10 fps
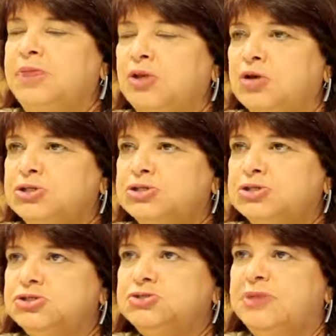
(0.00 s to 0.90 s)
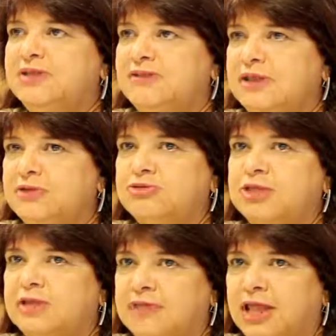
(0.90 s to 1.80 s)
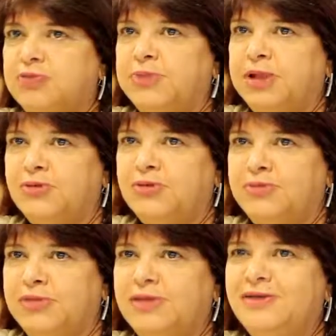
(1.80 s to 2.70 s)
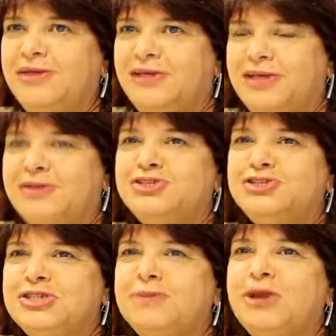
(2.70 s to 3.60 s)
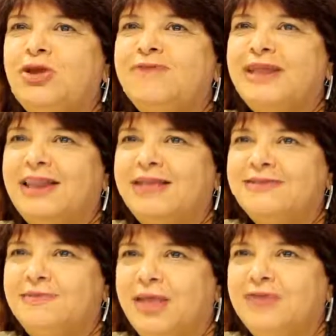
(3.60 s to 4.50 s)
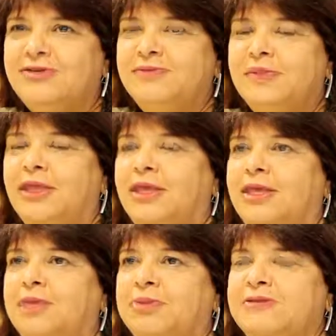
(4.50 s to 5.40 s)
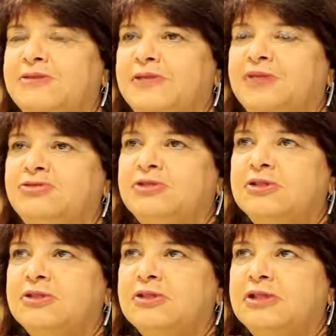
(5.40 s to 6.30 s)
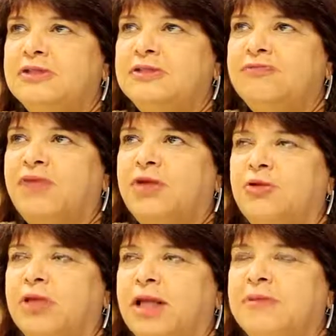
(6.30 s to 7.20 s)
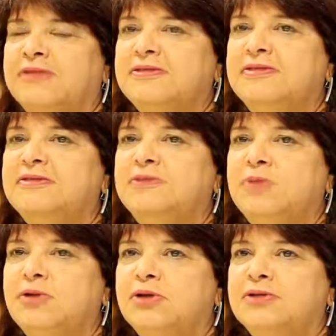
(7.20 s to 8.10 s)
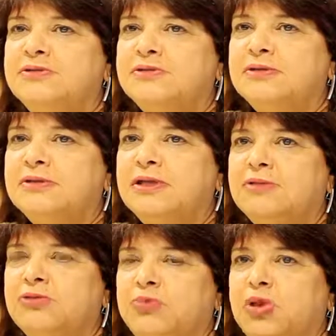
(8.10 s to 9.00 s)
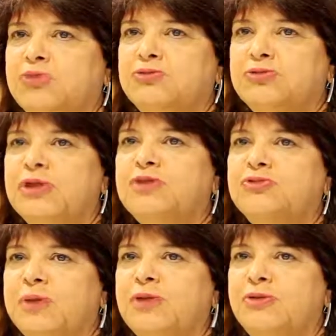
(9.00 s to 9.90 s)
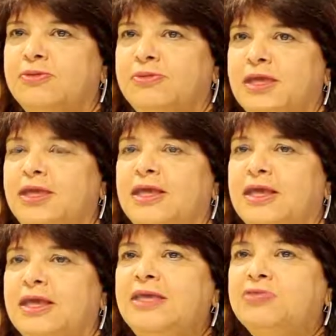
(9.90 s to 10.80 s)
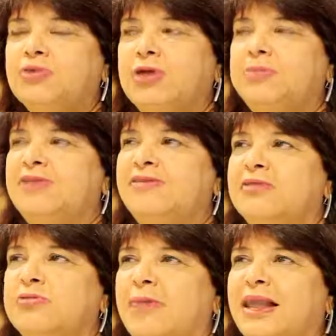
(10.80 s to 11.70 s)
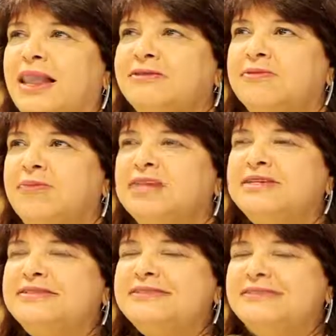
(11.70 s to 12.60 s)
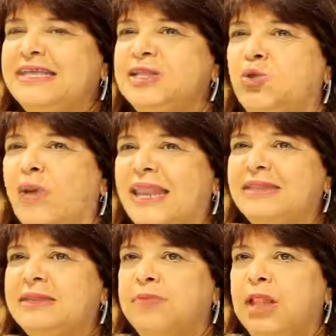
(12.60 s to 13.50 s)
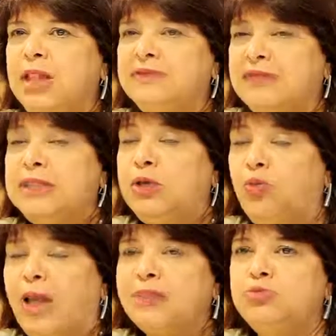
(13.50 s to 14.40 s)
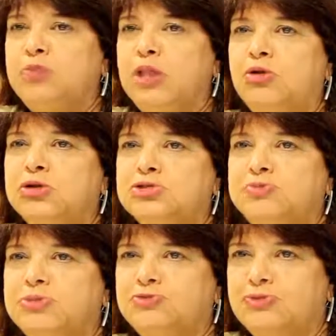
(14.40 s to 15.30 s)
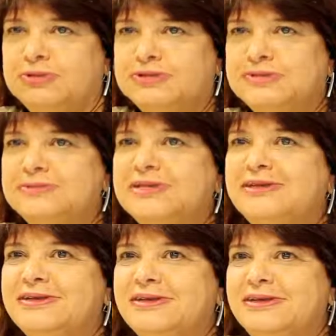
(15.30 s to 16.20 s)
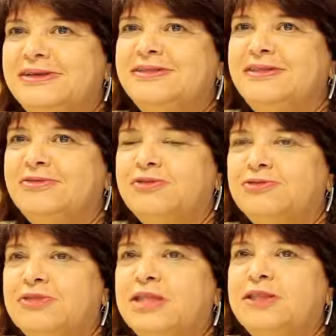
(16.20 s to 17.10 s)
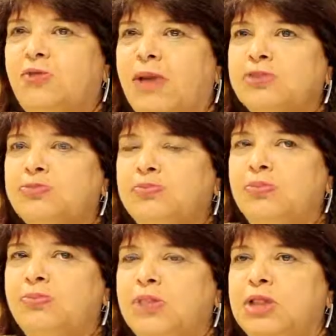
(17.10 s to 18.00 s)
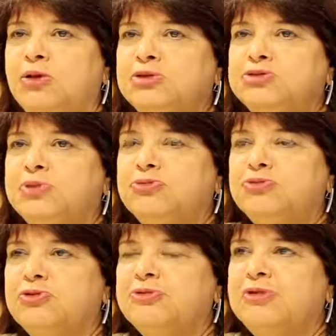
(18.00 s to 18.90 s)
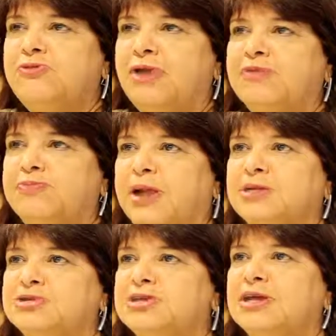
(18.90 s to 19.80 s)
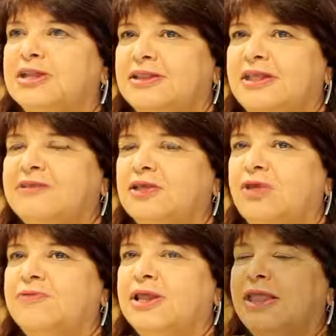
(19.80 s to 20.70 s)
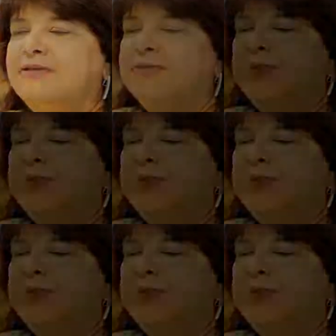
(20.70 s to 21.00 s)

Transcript: milhões de brasileiros que entraram para a economia, que a gente chama nova classe média, e a presidente vai colocar mais 15 milhões nos próximos anos para a economia. Isso representa uma classe média de 140 mil, 104 milhões de pessoas. Então, são 104 milhões de pessoas que faz parte dessa nova classe